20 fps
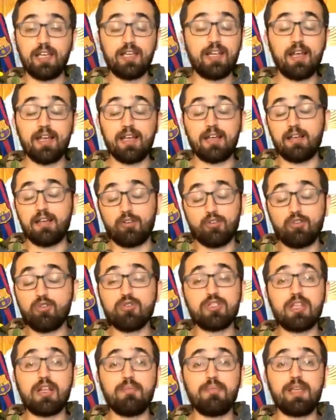آه،
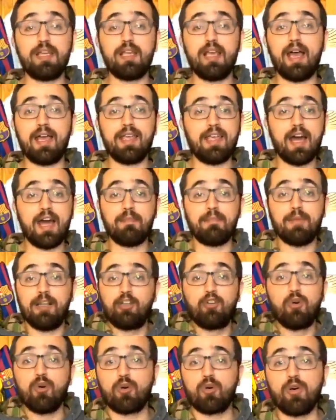خصوصا بايام
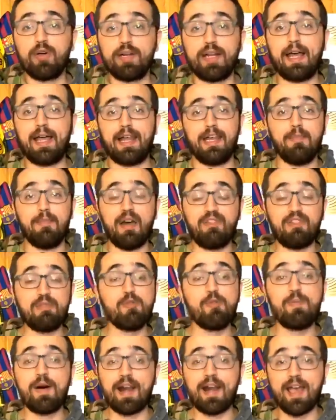الكورونا يعني ما في
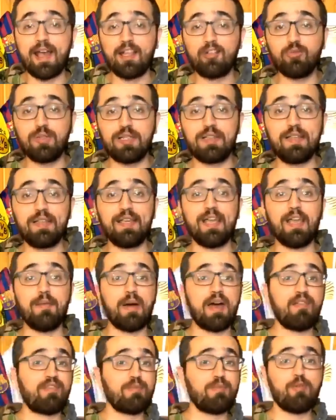مباريات ودية
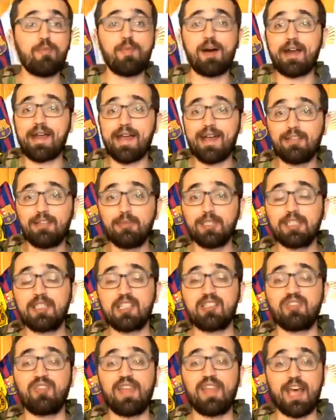ما في مباريات
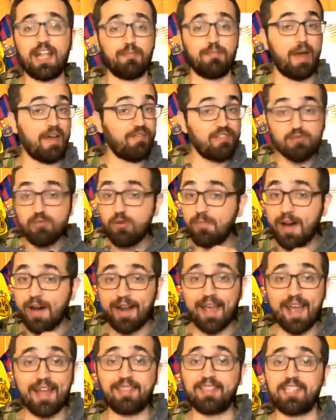بالتصفيات ما في
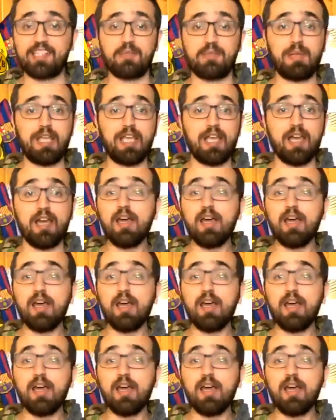مباريات رسمية